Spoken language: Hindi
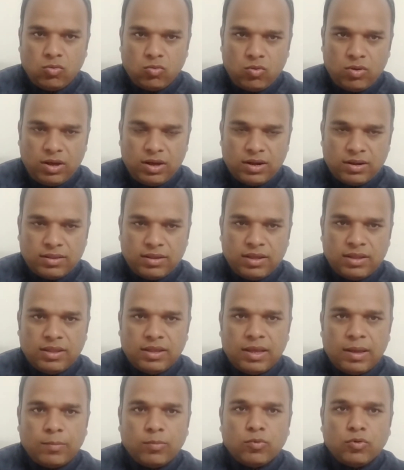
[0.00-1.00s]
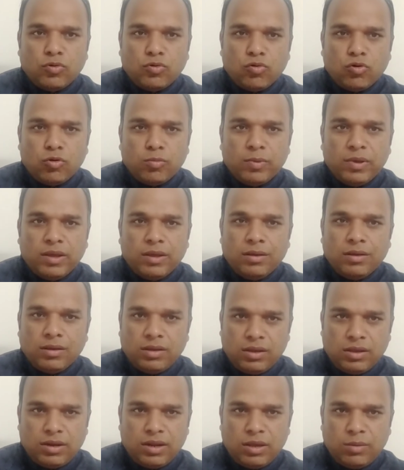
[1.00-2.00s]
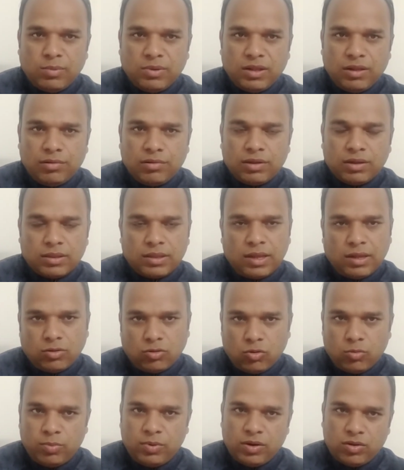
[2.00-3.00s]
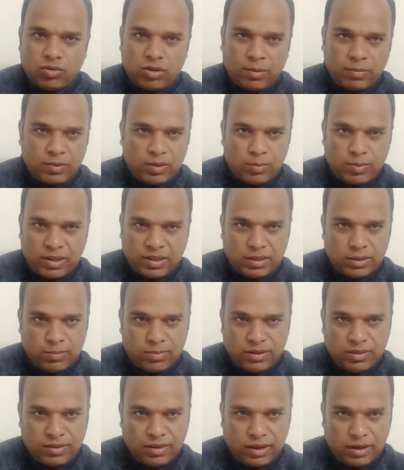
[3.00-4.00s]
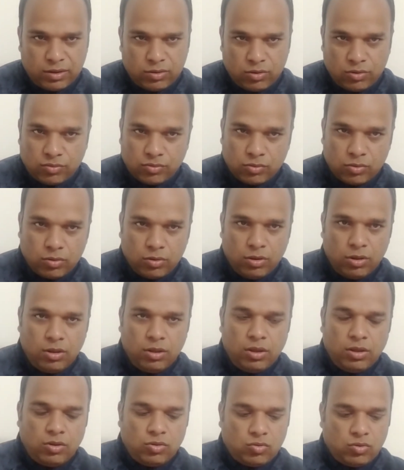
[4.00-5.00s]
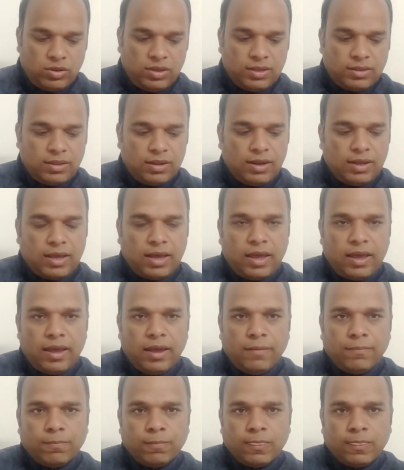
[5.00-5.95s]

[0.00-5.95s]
वो अगर दे दे आपको नोट में कि नहीं बदल सकता तो फिर तो आपका बात ही बन जाएगा दोस्तों तो ये तरीका है